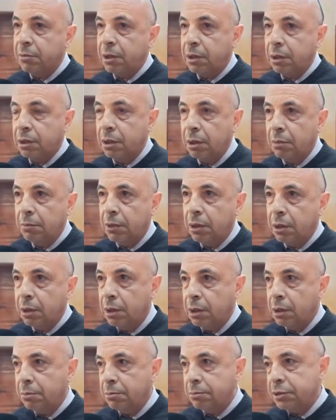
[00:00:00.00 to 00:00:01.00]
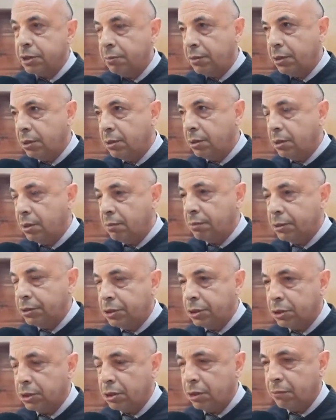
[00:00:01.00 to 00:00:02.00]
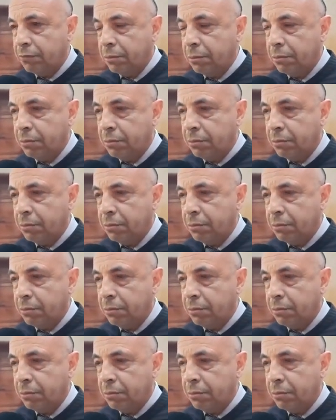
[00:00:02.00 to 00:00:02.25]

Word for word: الحكيمي اللي متابعينها بالتجار في